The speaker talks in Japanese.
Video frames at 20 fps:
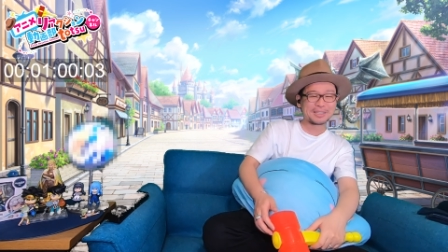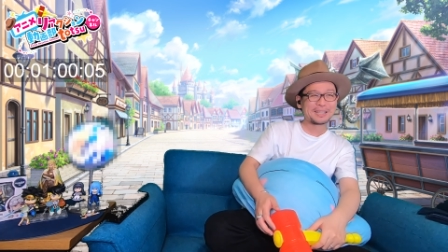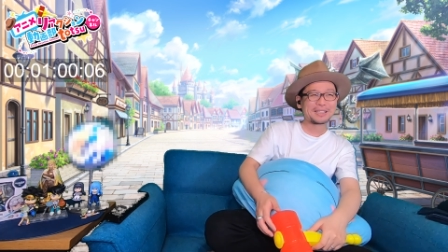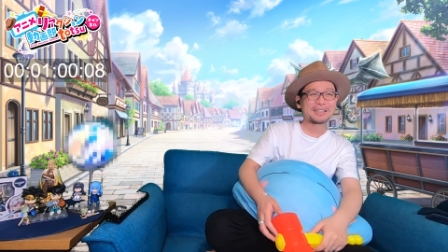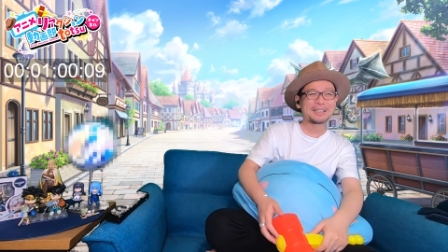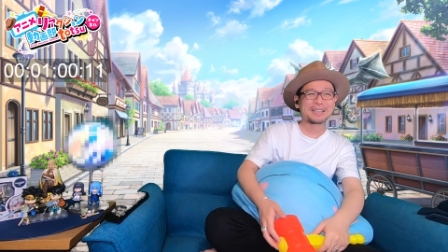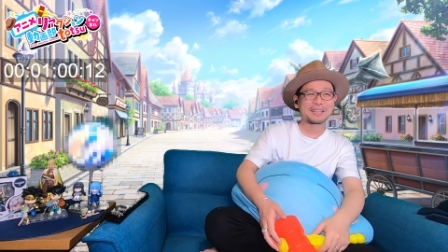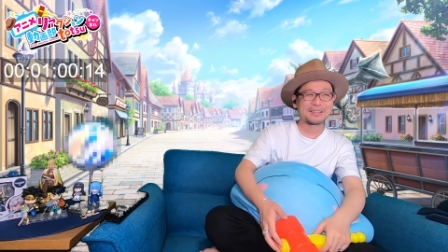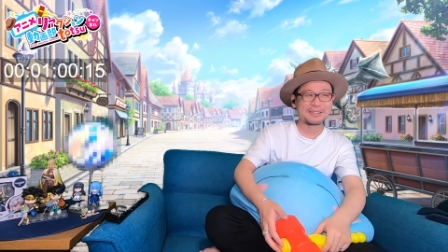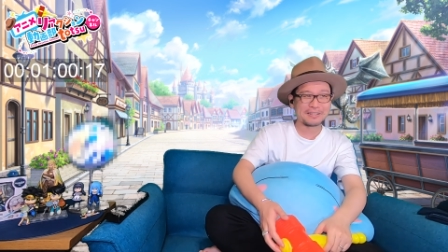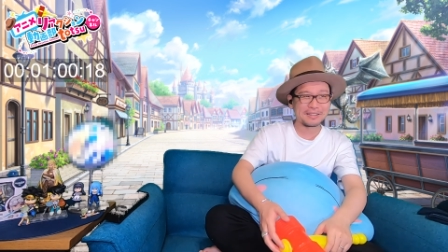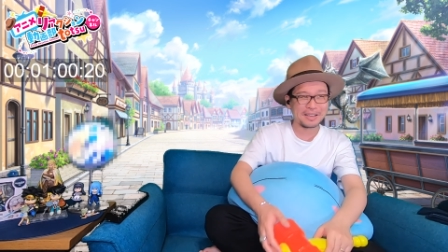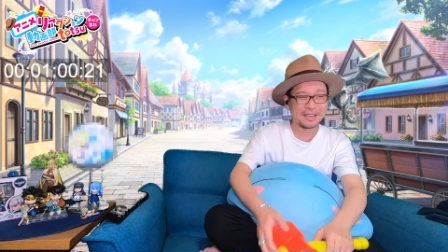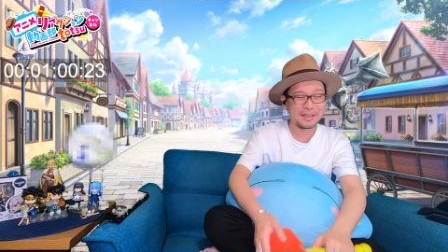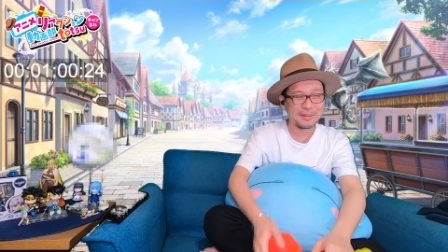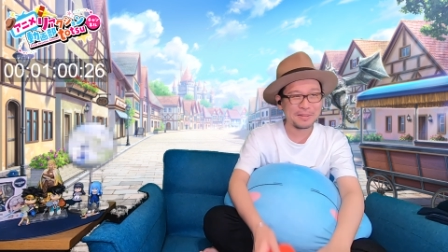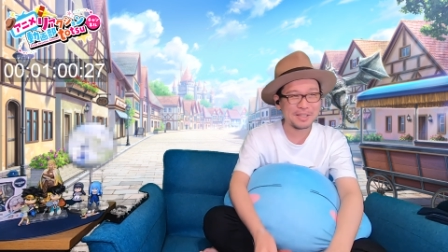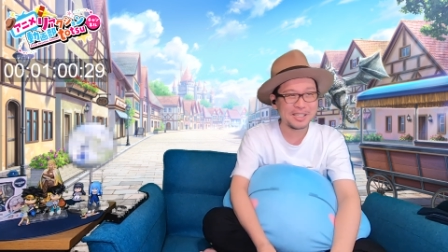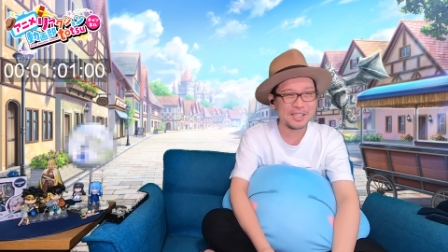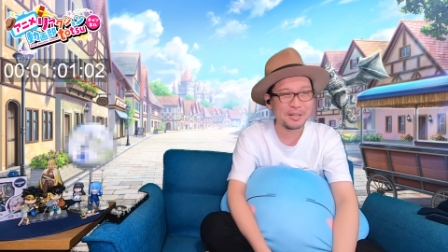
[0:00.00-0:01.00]
たんだけど
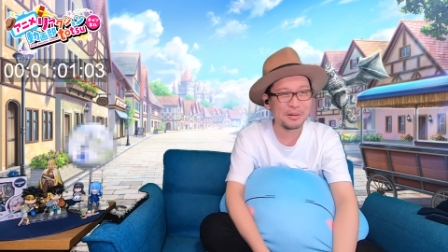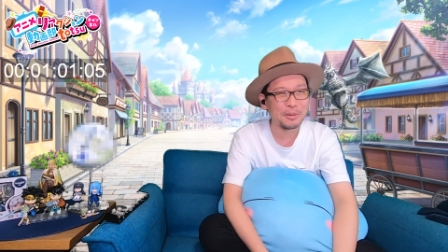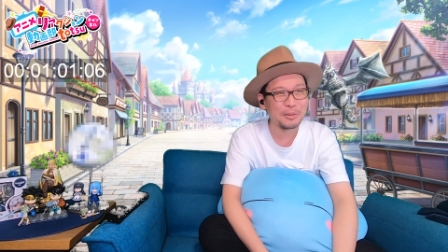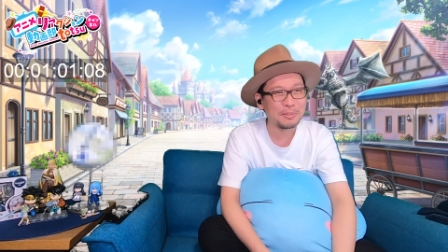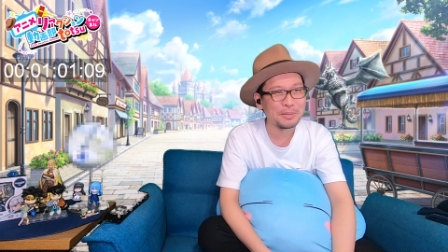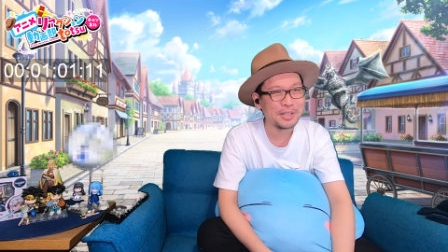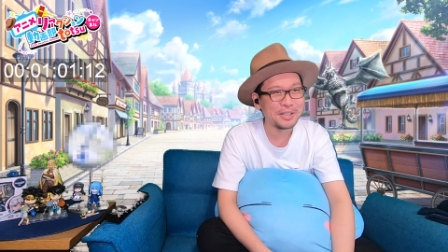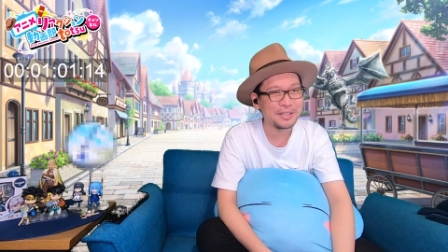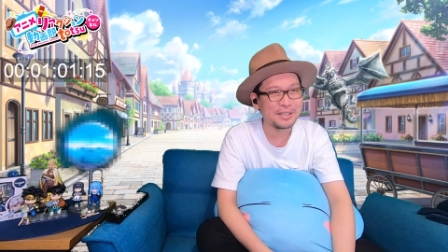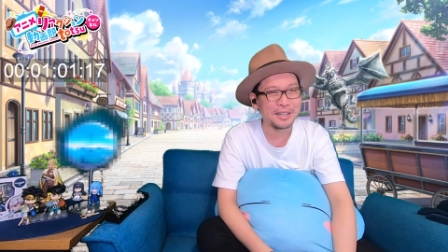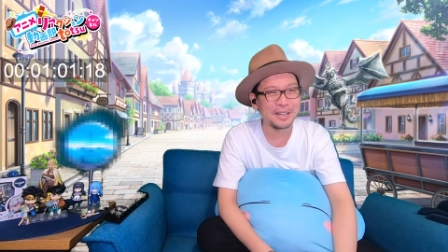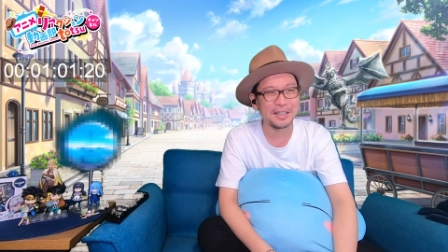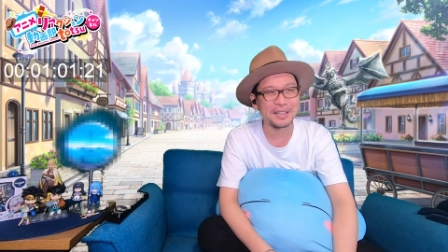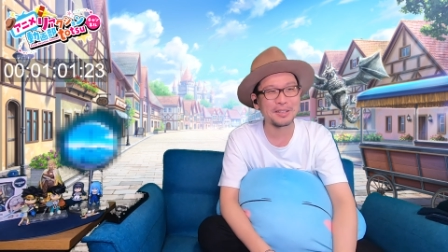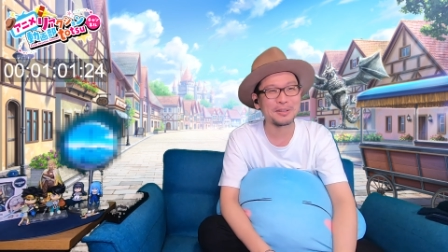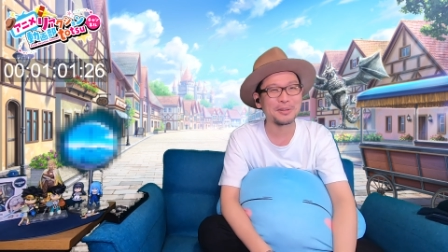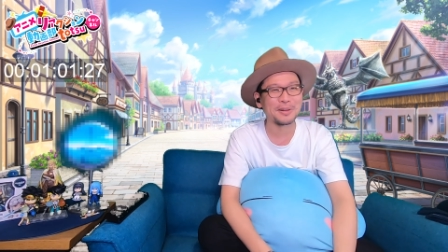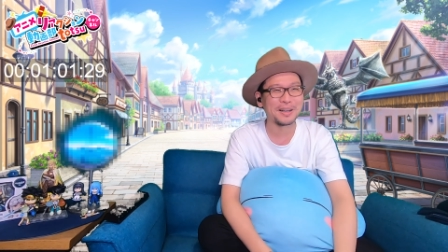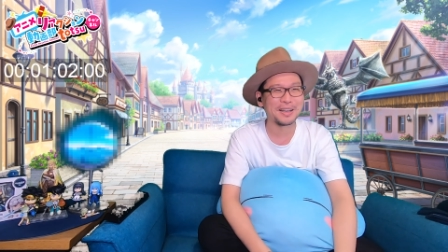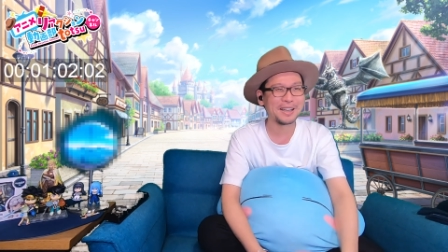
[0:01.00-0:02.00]
ね、まさかオープニングから
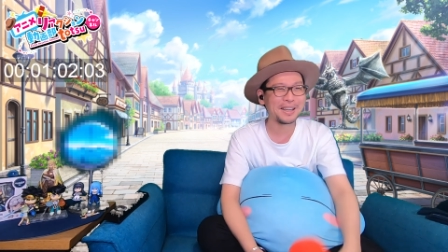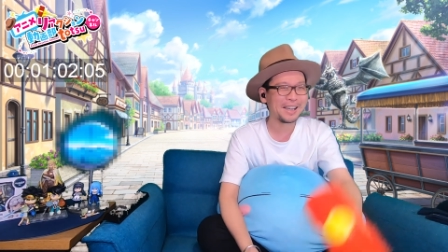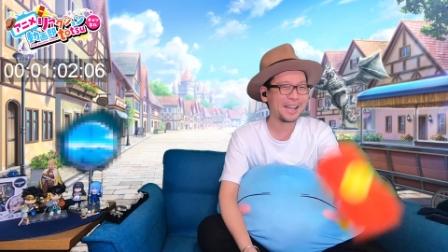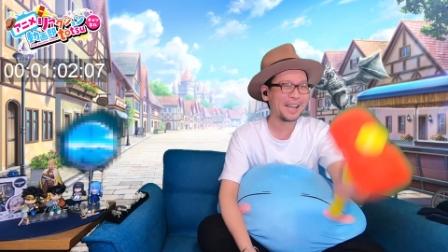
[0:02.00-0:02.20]
とは。